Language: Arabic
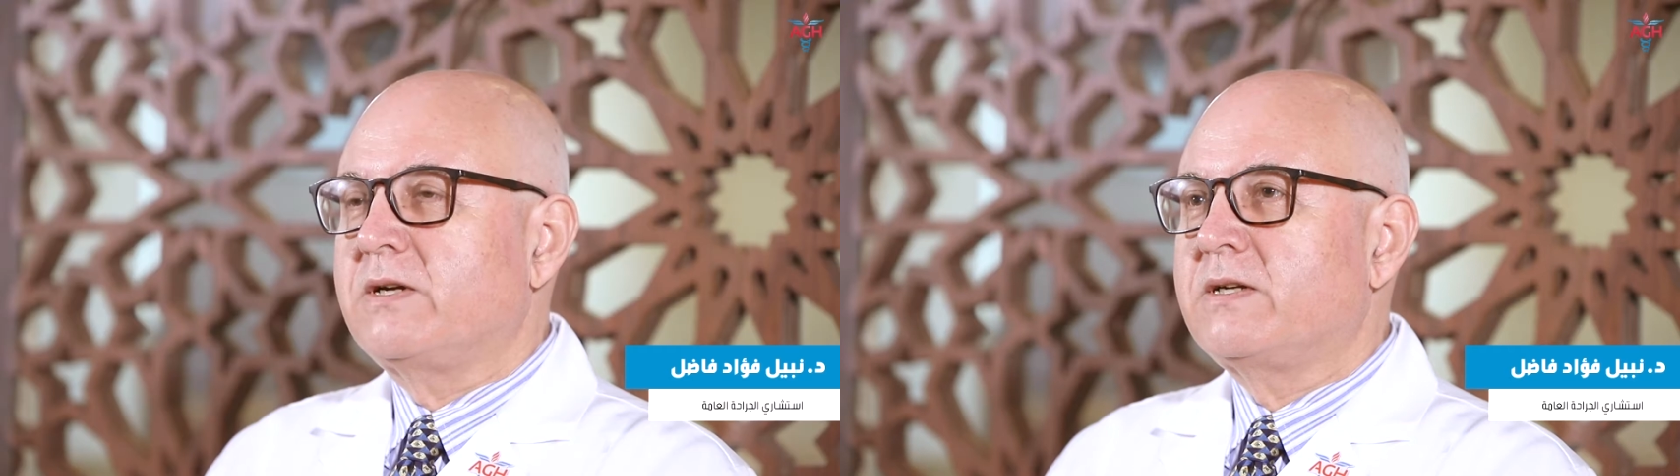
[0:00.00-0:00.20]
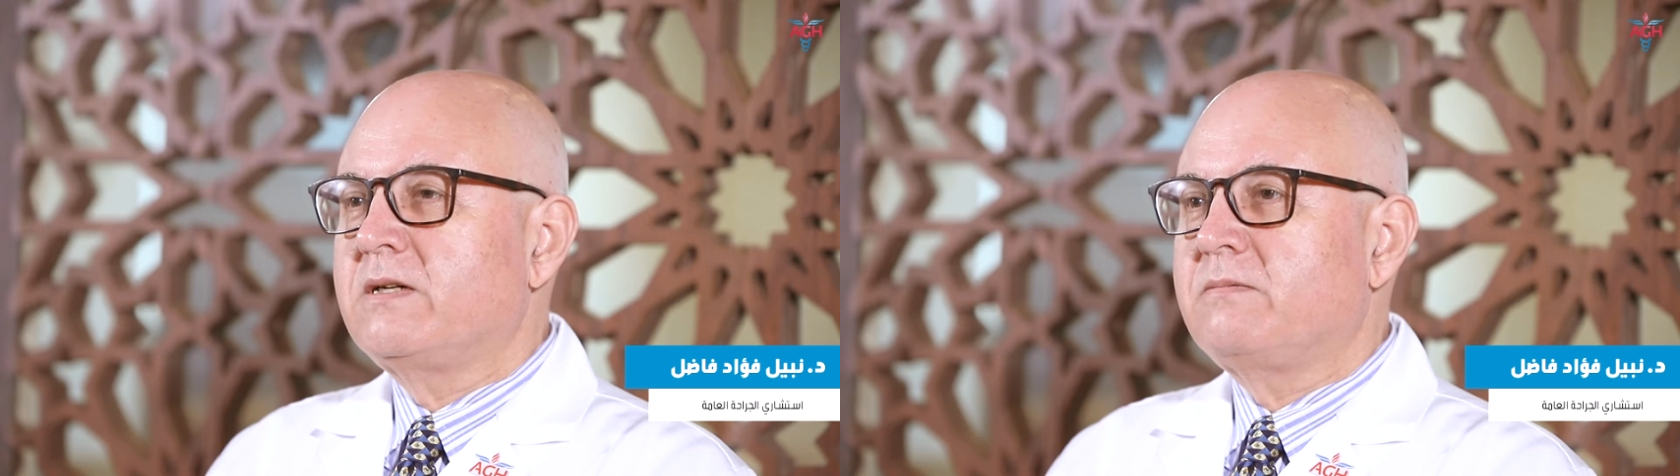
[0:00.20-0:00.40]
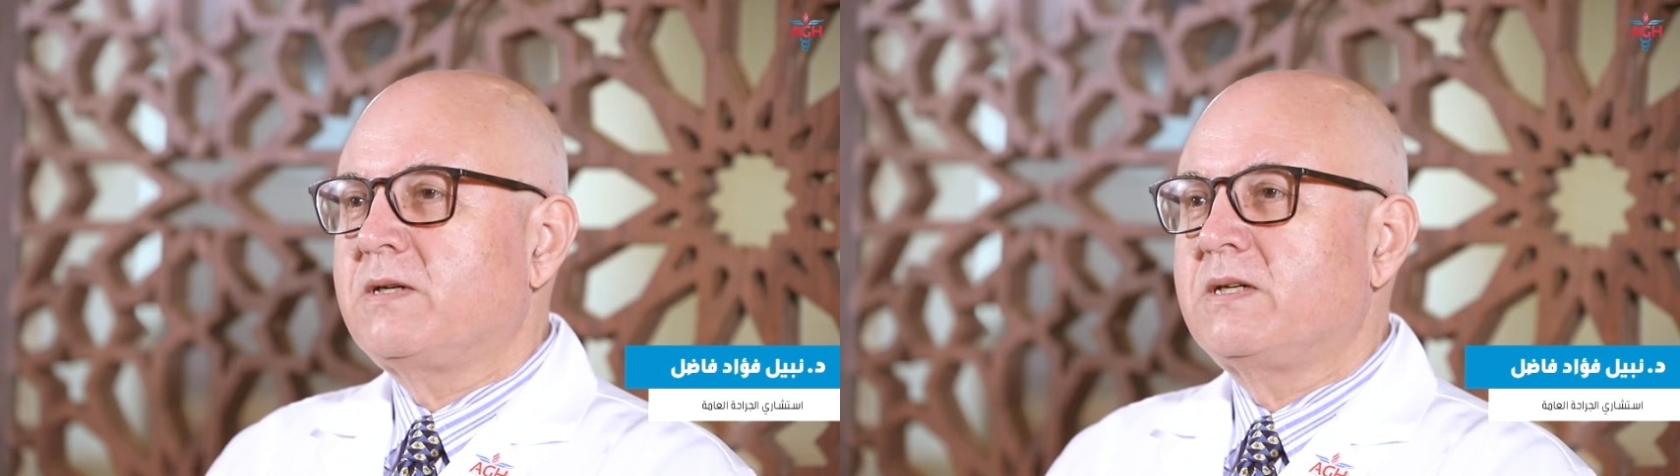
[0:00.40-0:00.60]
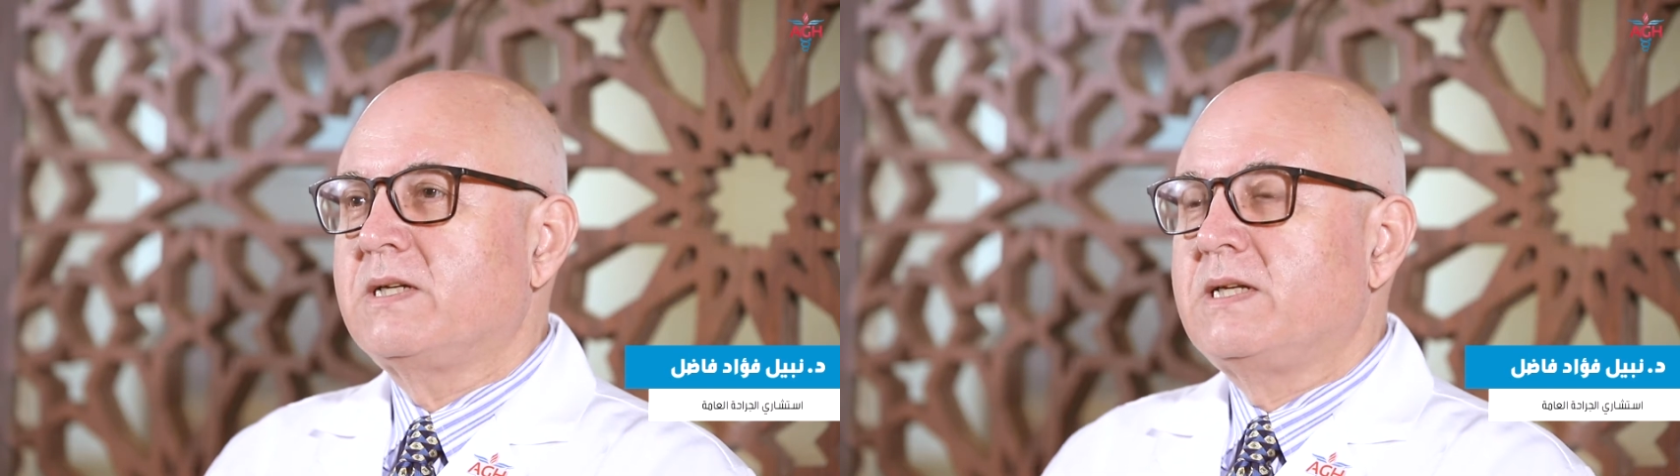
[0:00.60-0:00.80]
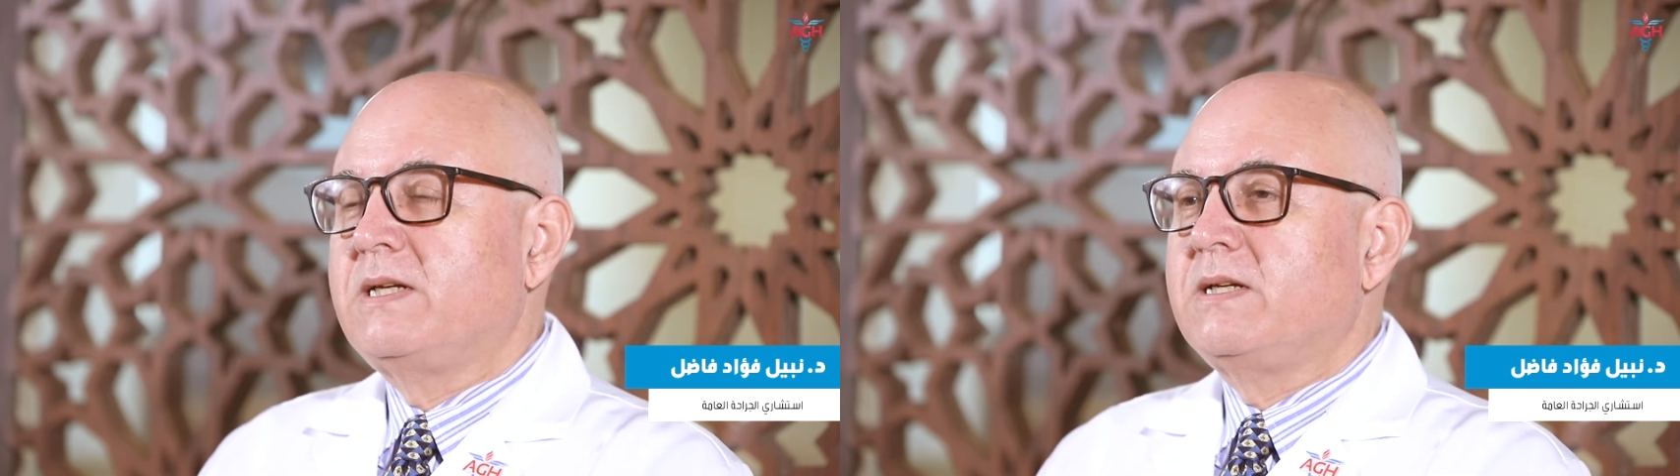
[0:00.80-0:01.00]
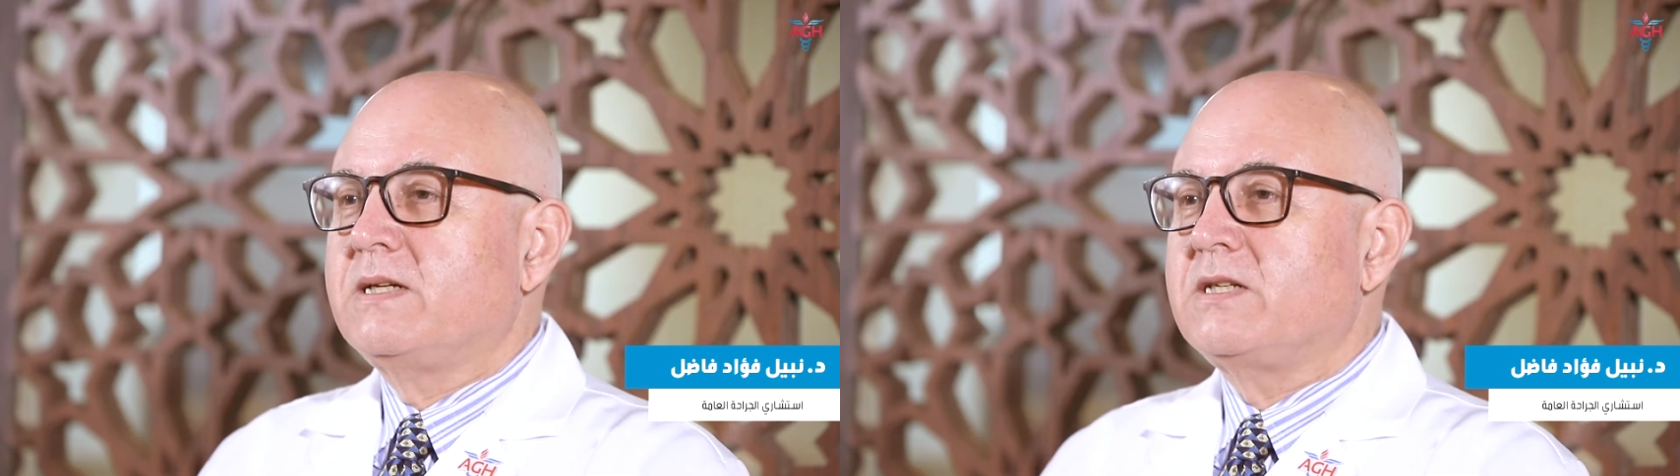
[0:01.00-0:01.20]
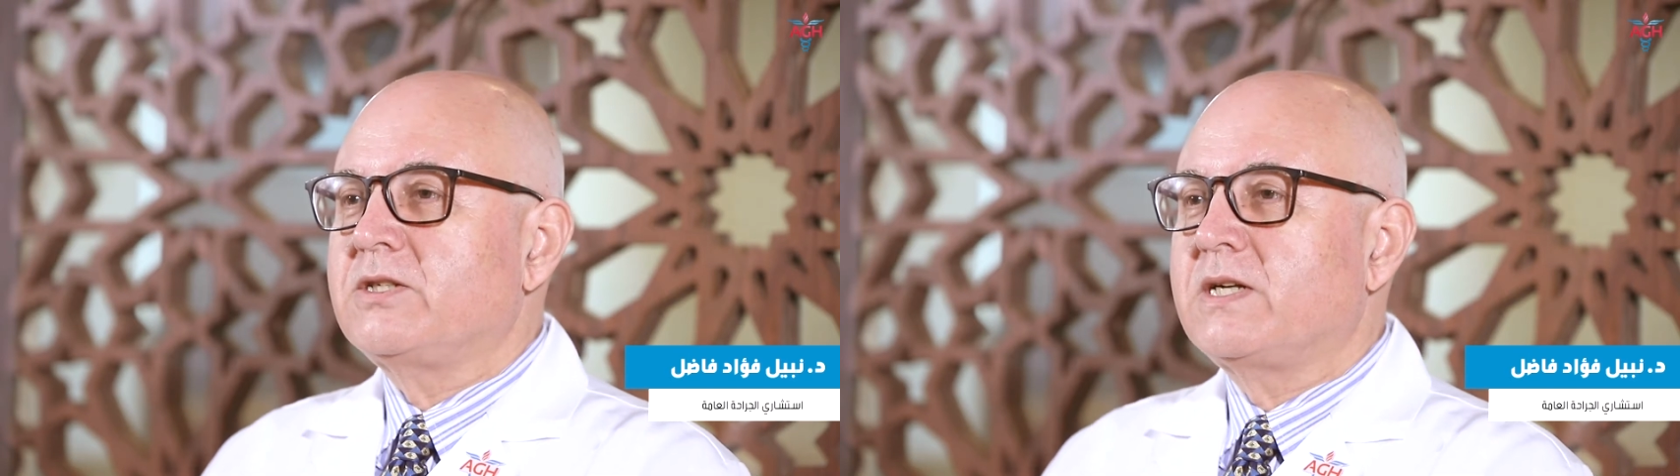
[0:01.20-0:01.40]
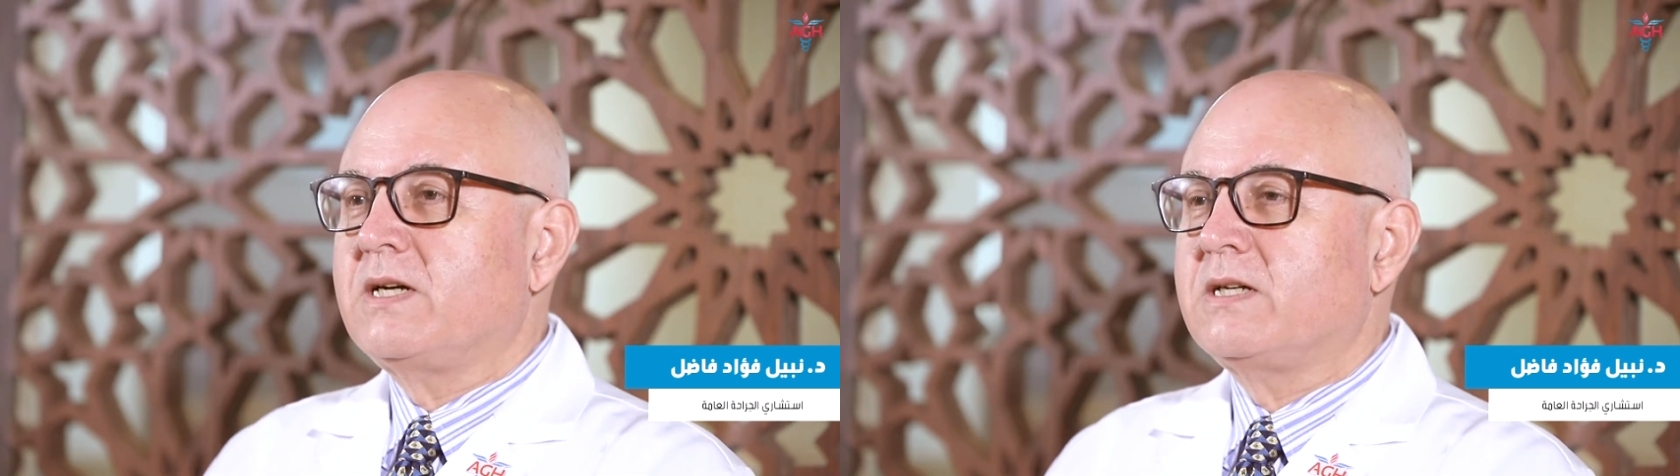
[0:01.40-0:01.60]
والرقبة
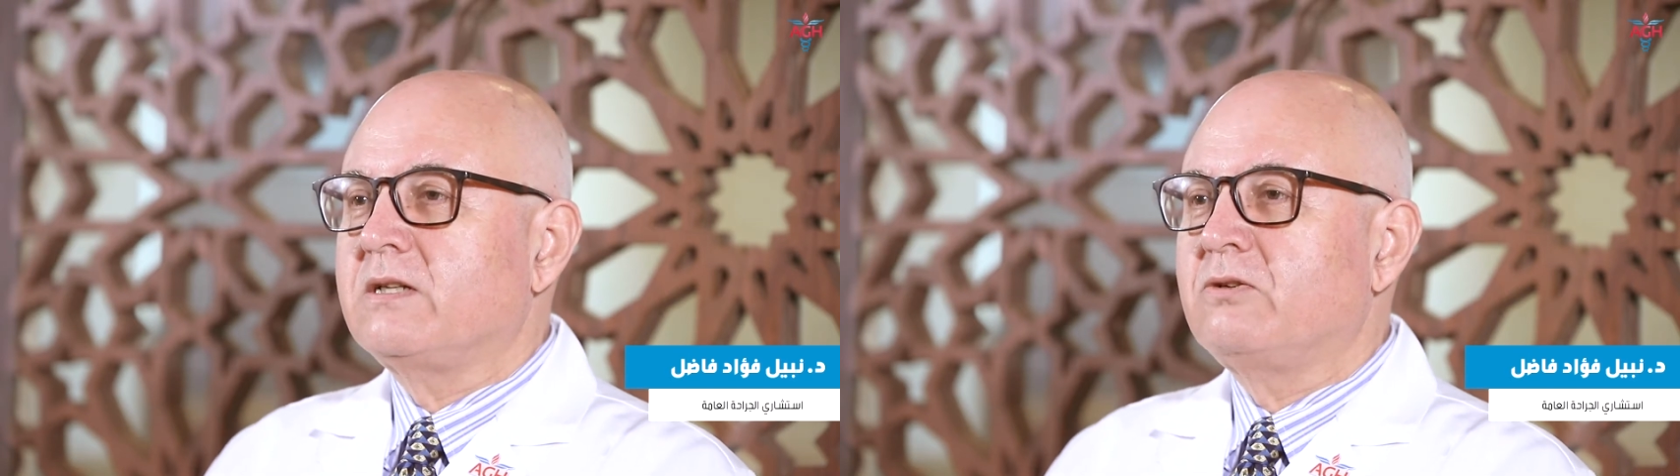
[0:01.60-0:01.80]
كجراحة